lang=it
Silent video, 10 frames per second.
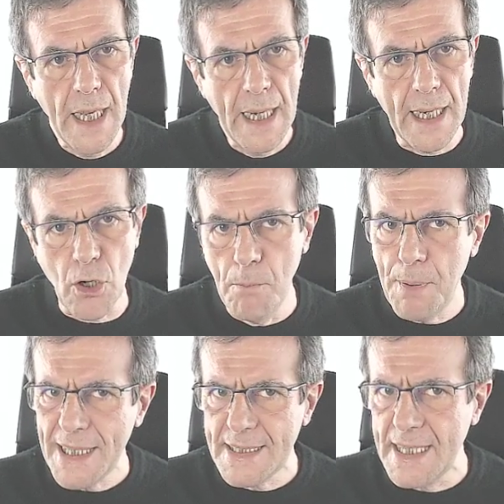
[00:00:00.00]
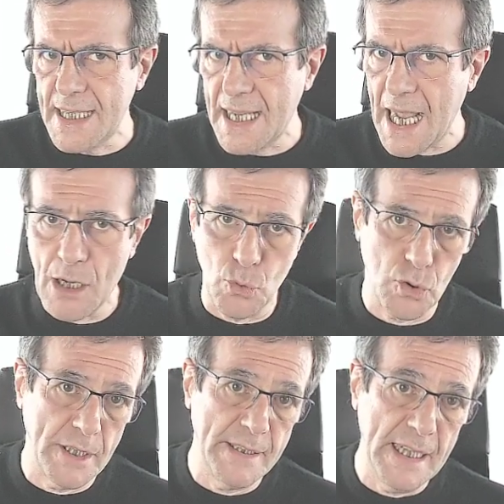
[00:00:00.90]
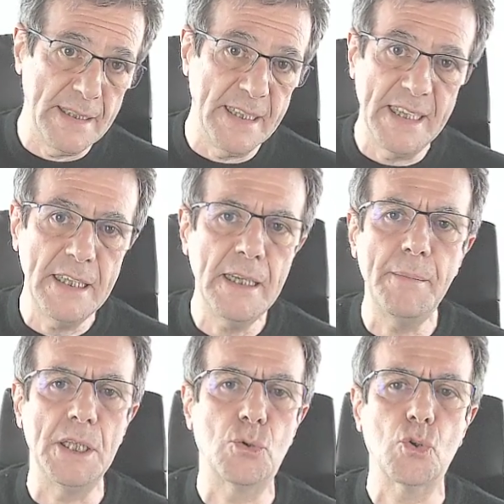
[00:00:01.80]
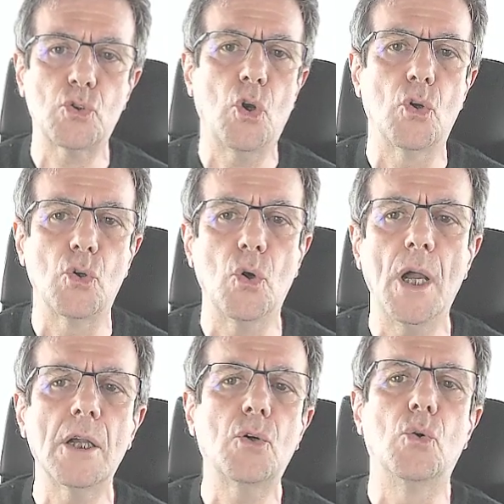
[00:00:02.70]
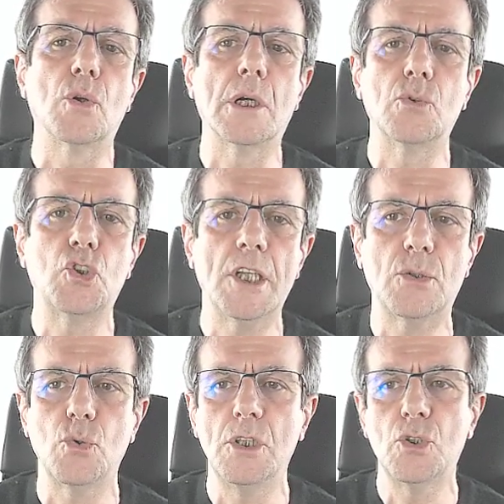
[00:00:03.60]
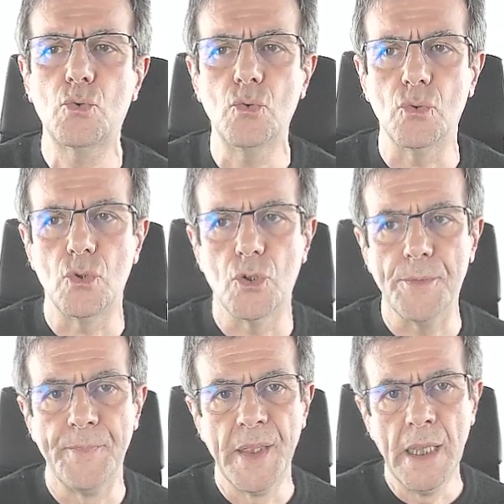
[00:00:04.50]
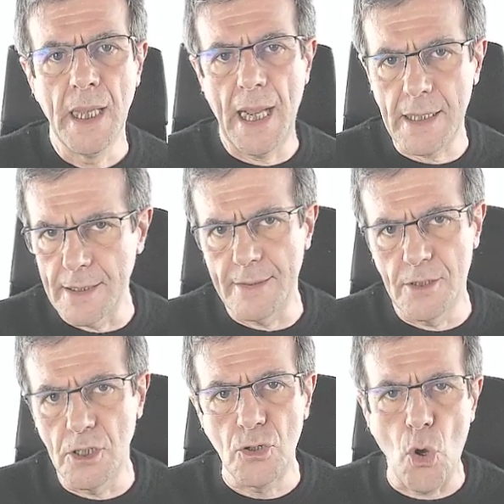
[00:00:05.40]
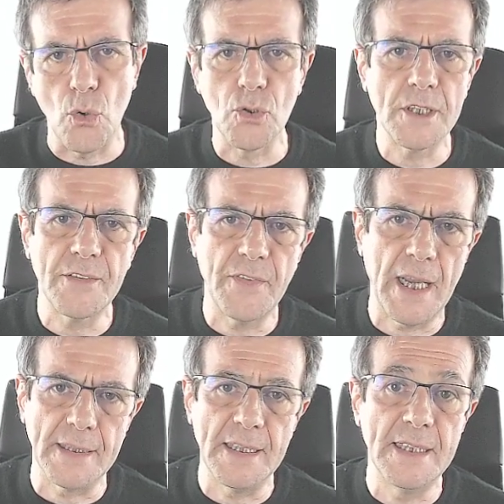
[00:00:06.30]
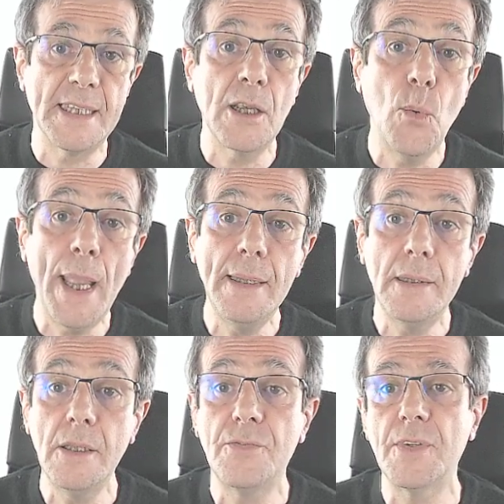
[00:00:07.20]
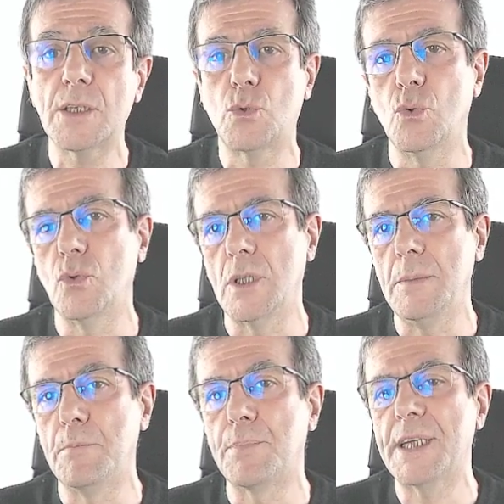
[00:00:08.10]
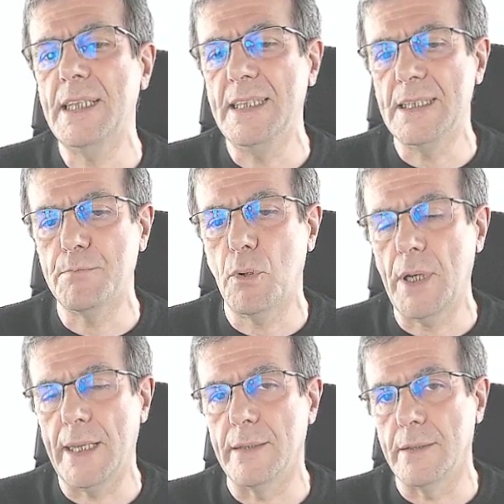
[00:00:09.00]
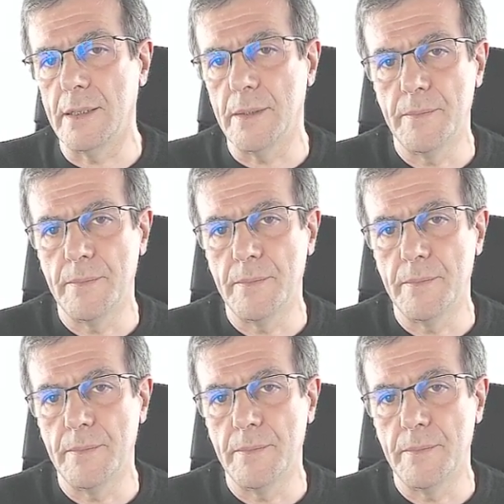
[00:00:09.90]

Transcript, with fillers: Le complesse cause del digrignamento sono ancora oggetto di studio, anche se si sono osservati i seguenti fattori predisponenti.